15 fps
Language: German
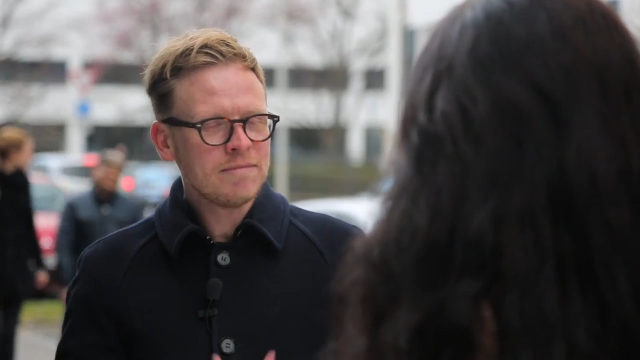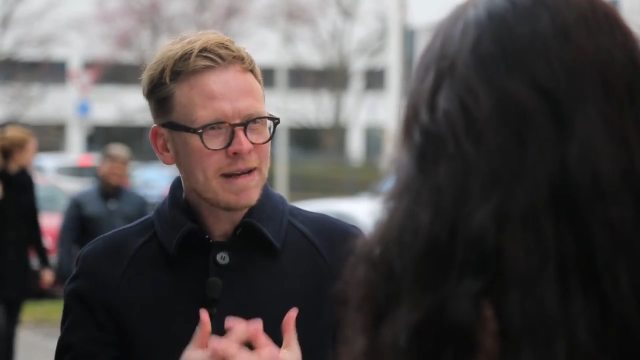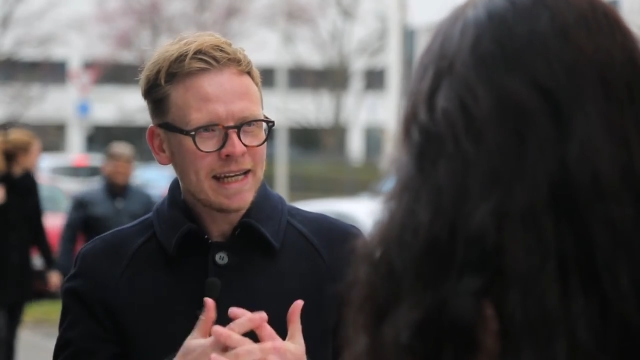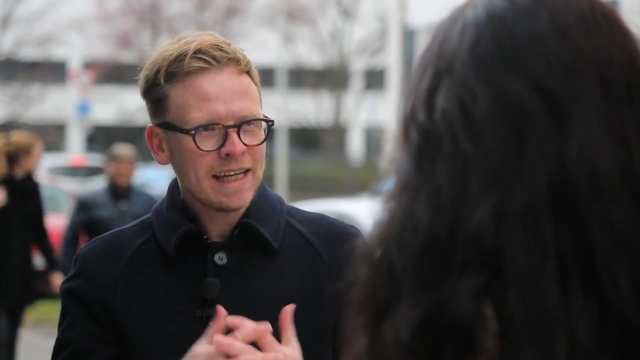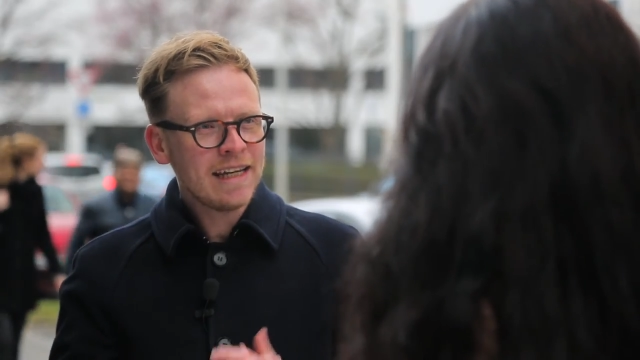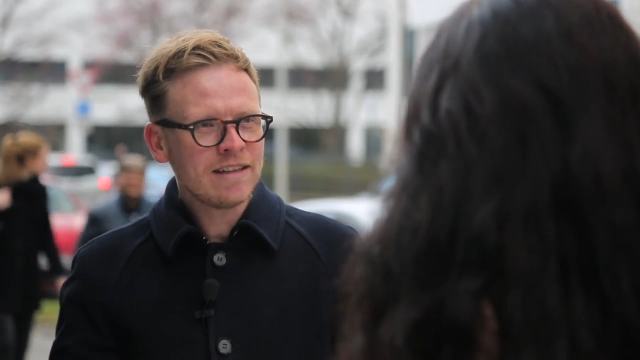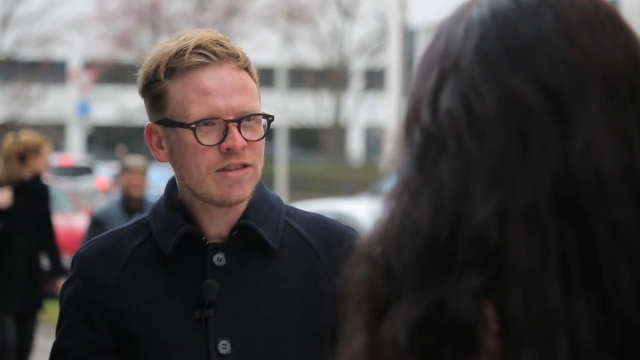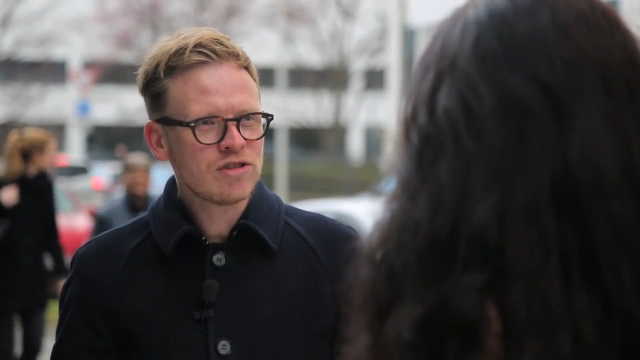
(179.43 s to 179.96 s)

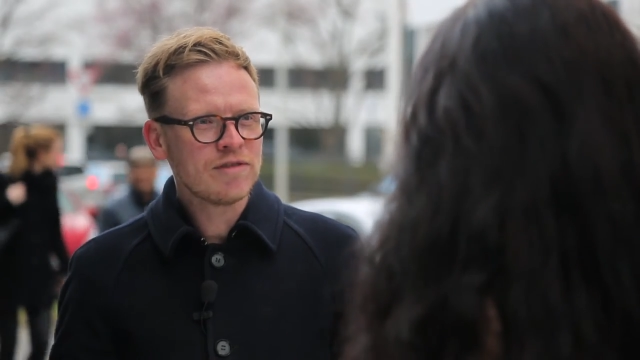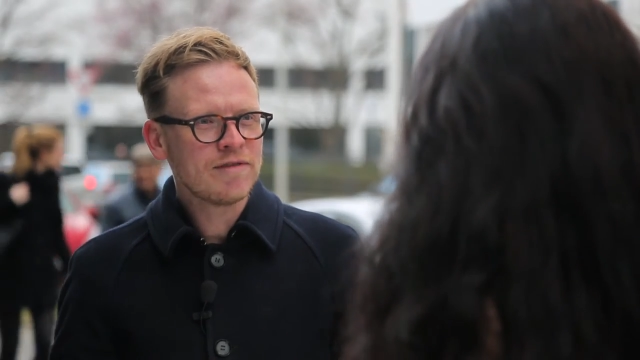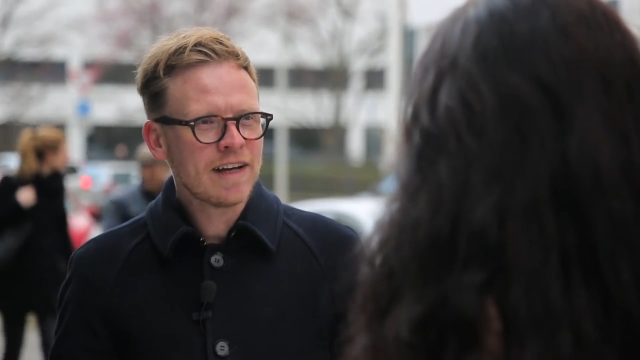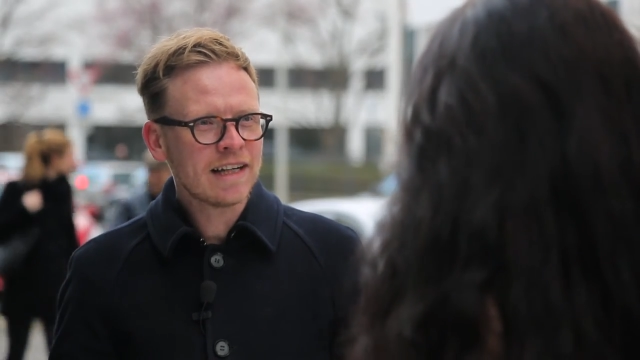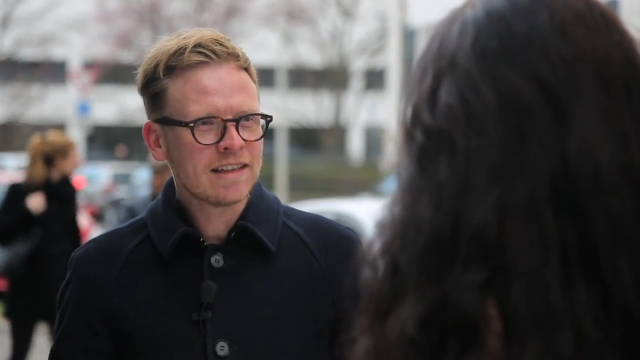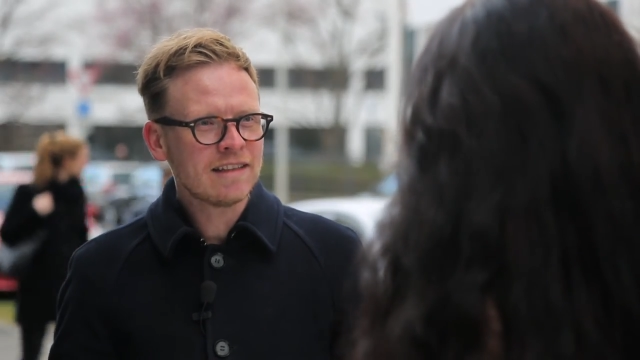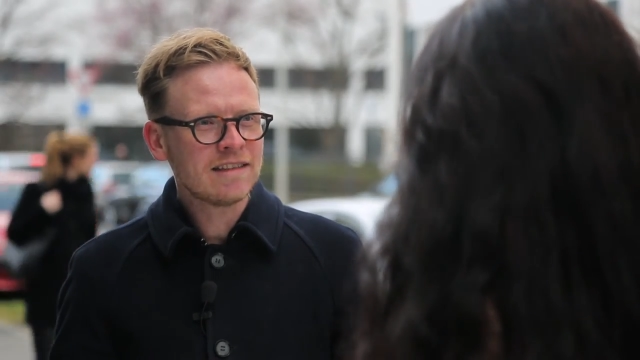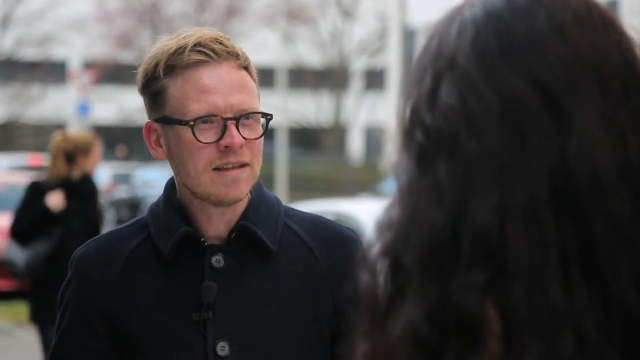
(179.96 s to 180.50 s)
mehr ethischen
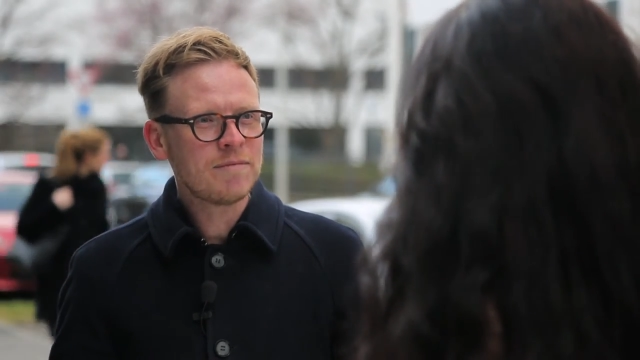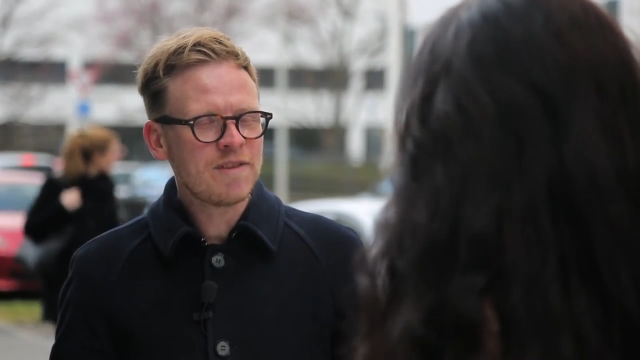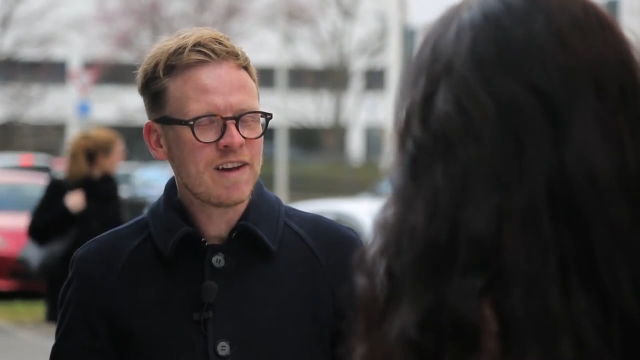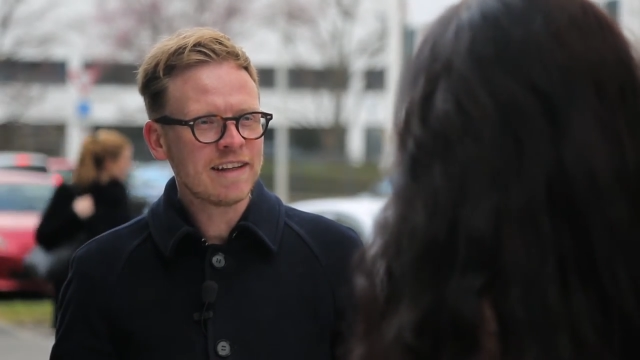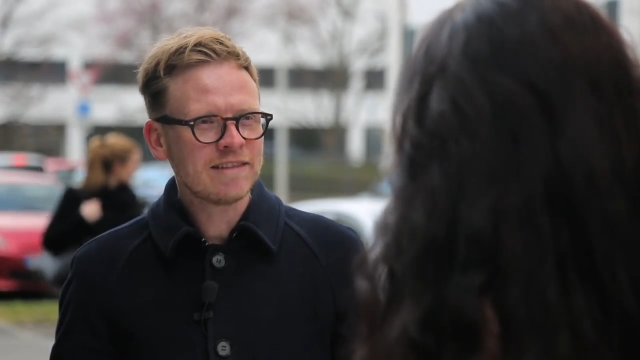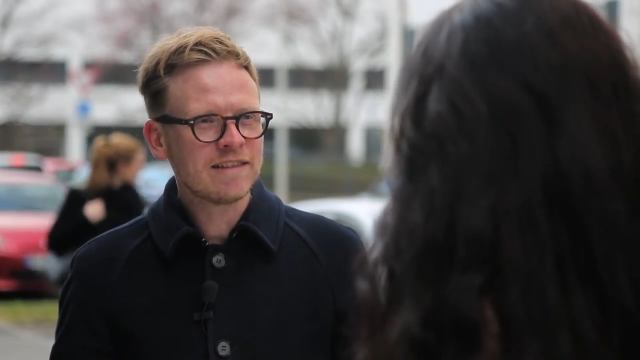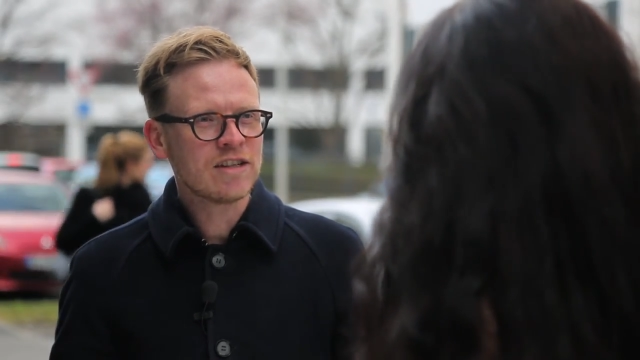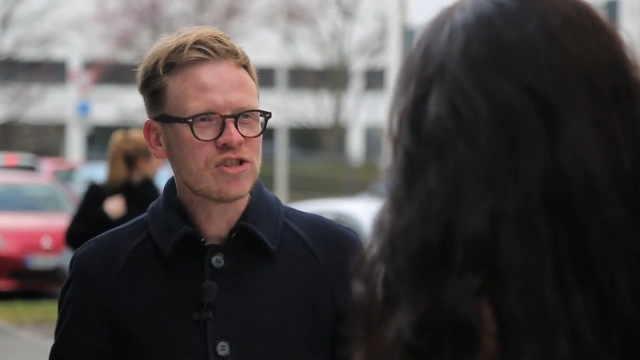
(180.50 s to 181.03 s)
Wert als ein
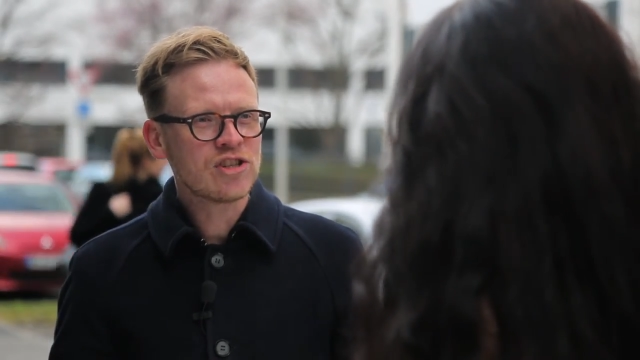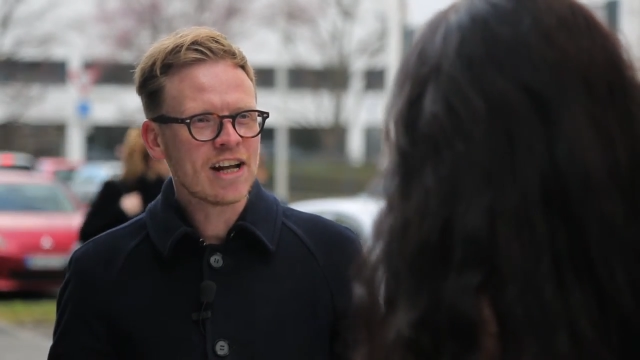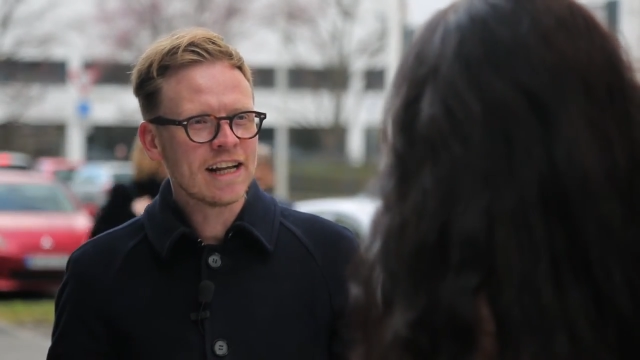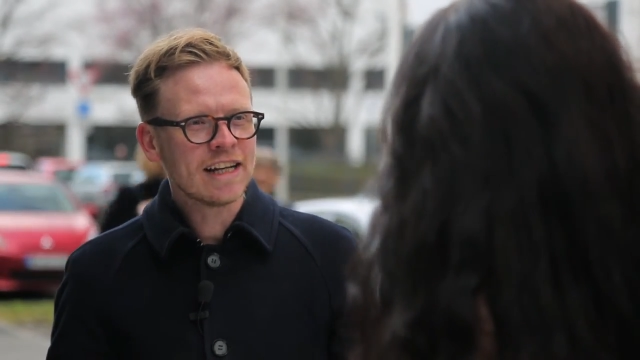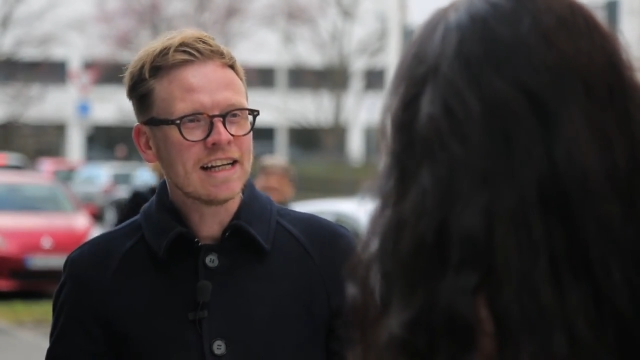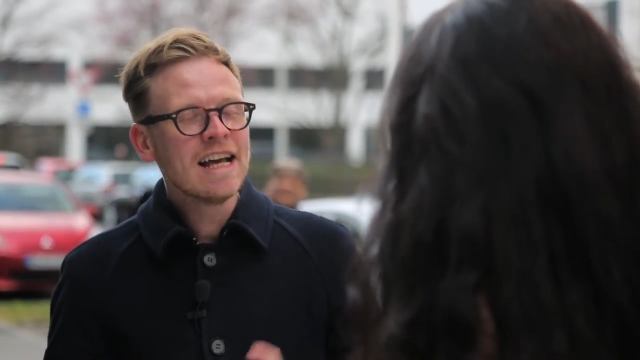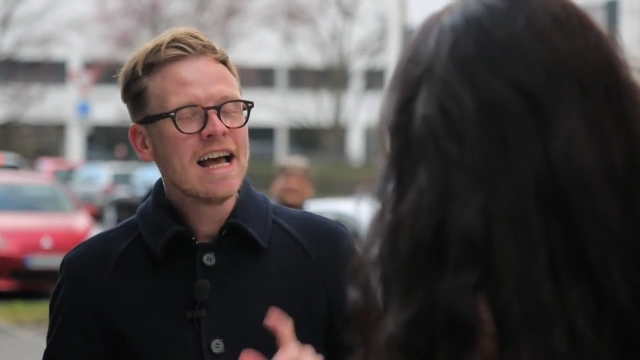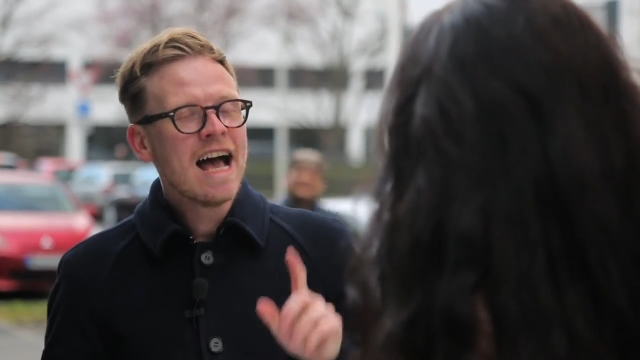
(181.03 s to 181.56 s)

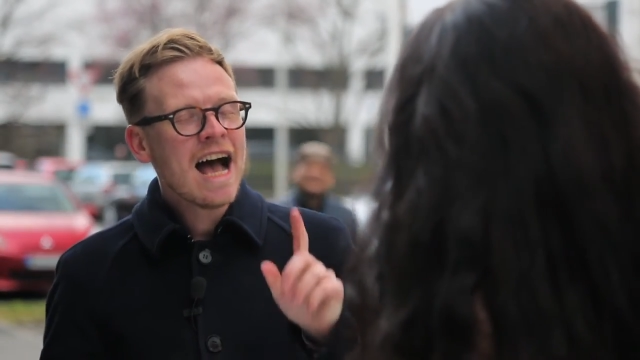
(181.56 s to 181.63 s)
Pflasterstein.